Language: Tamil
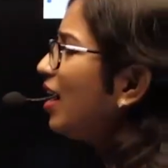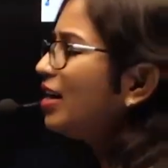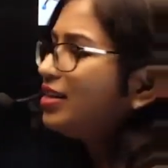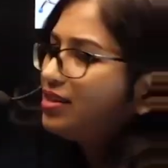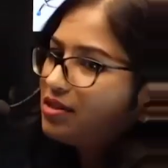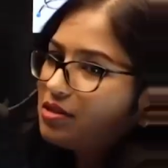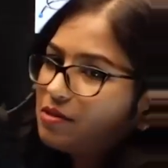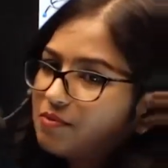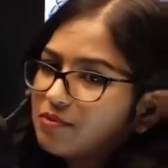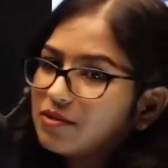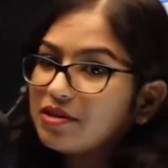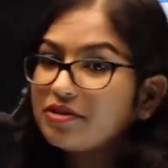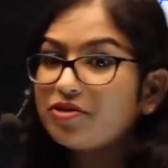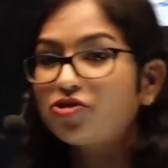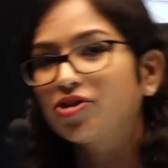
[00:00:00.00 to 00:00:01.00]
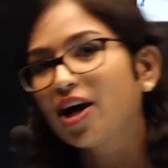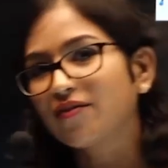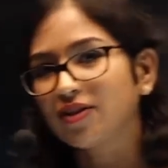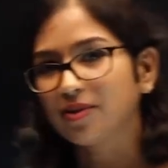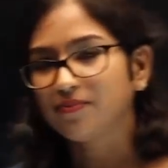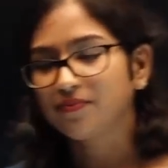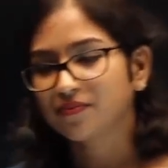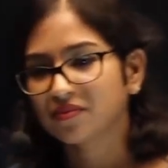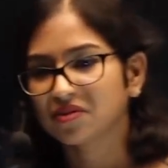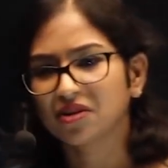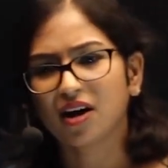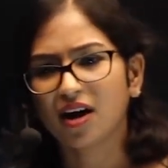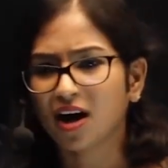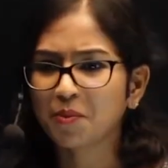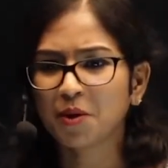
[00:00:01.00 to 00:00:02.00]
அடுத்தது ட்ராவல்
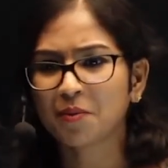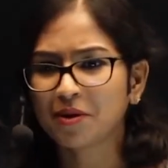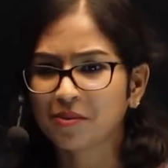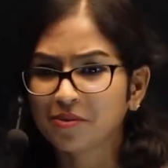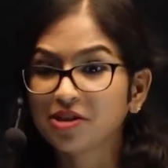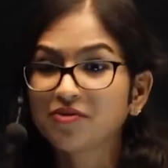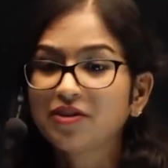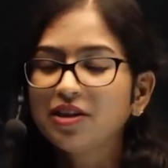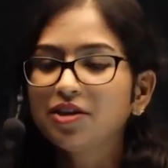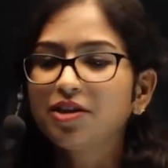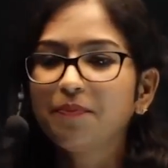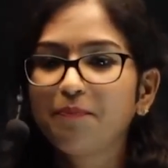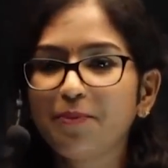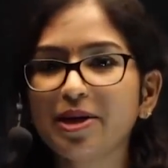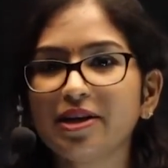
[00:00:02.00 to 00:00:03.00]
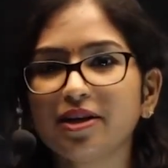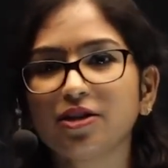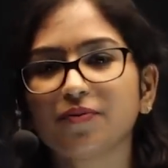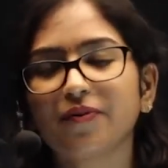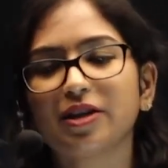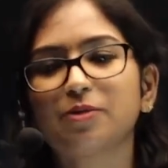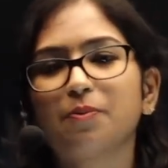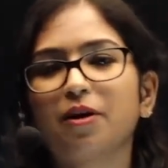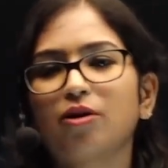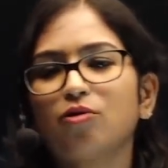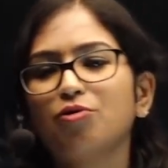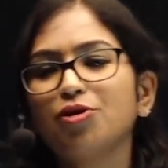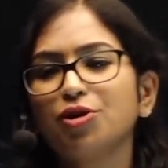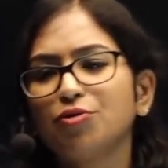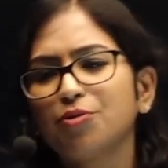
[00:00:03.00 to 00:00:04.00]
ஆமாம் மேம் இது வந்து ரிப்பீட்டர்ஸ் ஃபேஸ்
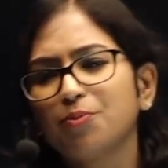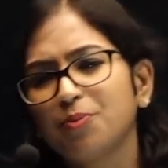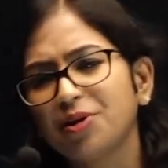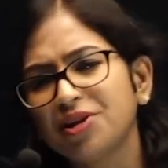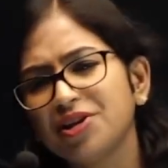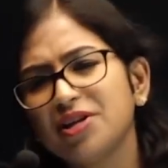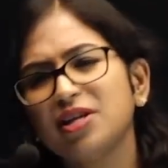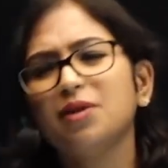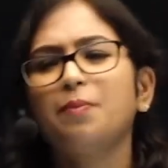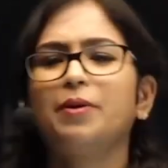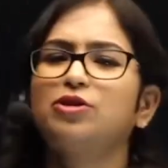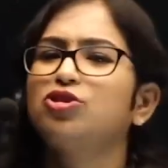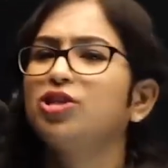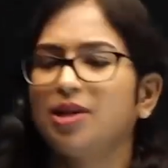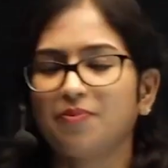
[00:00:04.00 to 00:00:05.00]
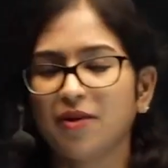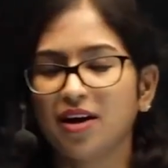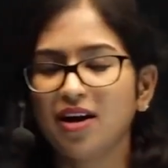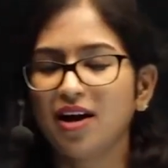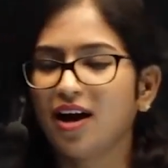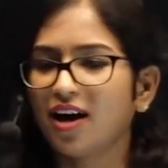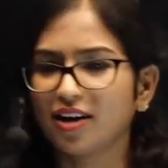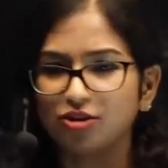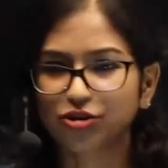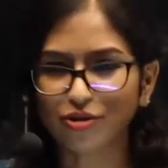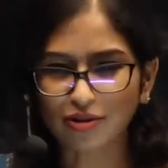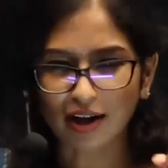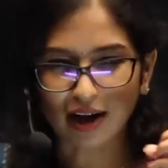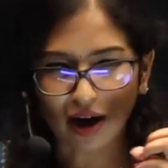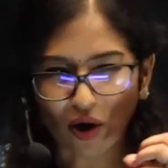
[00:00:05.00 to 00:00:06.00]
பண்ணக்கூடிய ஒரு பெரிய பிரச்சனை ஐ
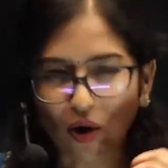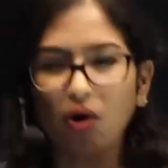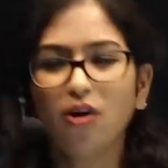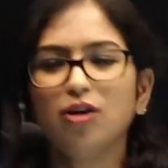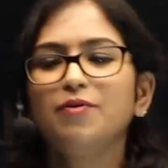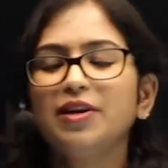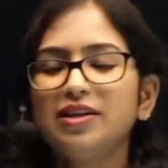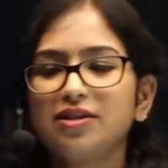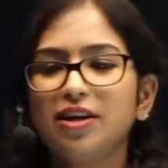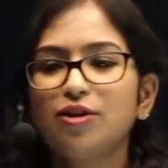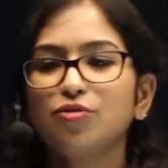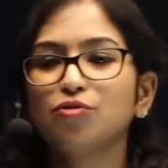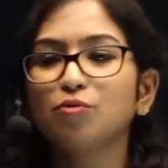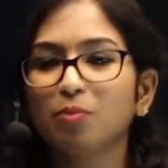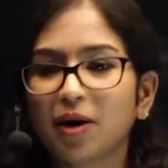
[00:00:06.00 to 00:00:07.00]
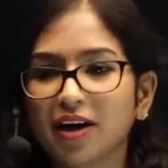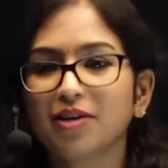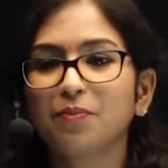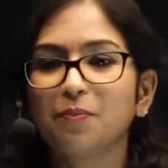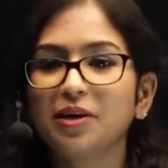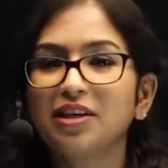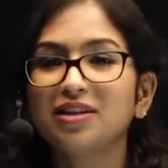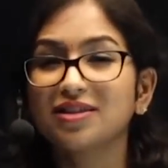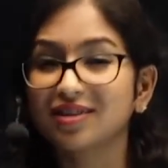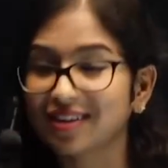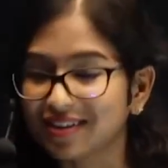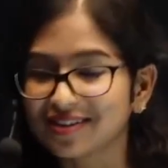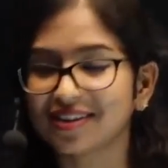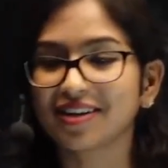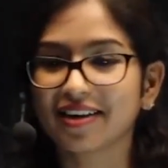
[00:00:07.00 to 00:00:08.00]
ஷுட் ஆல்வேஸ் சி டு மை ரிப்பீட்டர்ஸ்
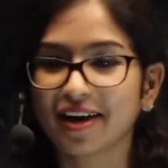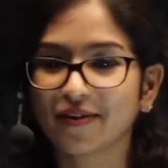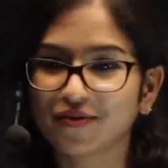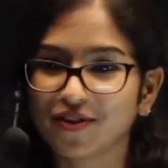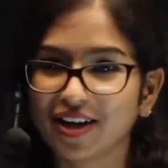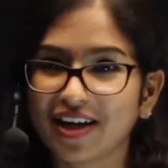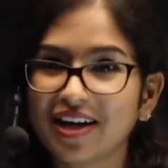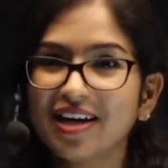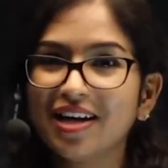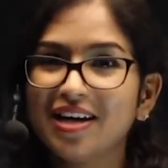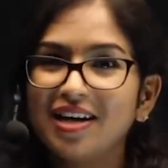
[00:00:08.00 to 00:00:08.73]
லிசன் கேர்ஃபுல்லி